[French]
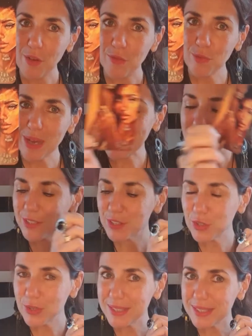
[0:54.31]
Voilà,
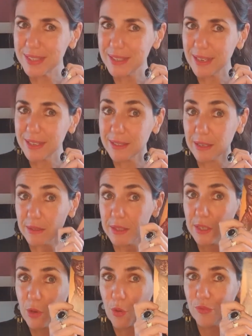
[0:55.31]
ceci étant
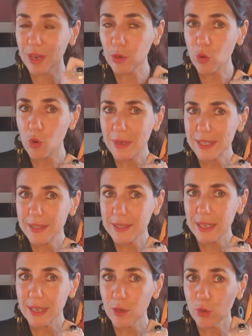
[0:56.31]
dit, on va
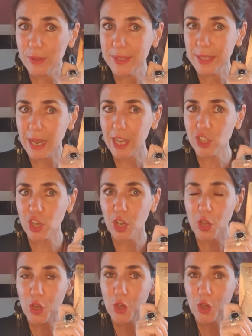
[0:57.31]
commencer le tirage